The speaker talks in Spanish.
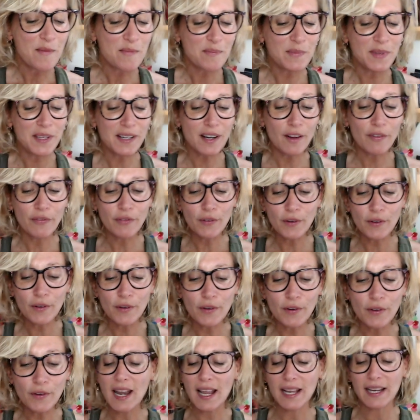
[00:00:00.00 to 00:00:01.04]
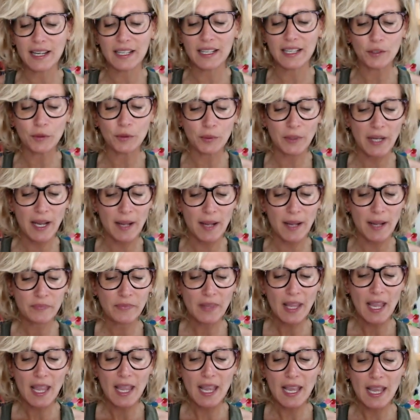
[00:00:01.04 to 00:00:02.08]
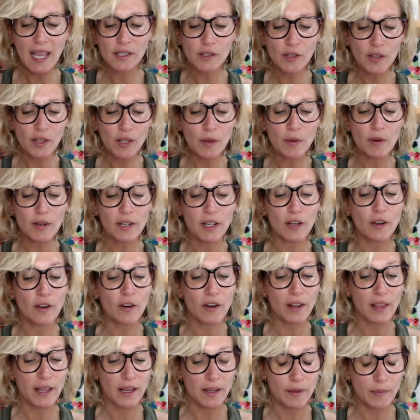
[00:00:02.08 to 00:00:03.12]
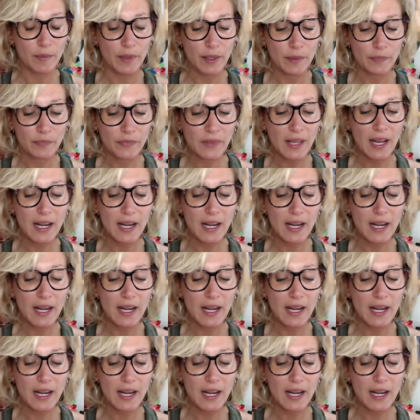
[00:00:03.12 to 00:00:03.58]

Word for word: Mi refugio es la escritura. Eso debo recordarme.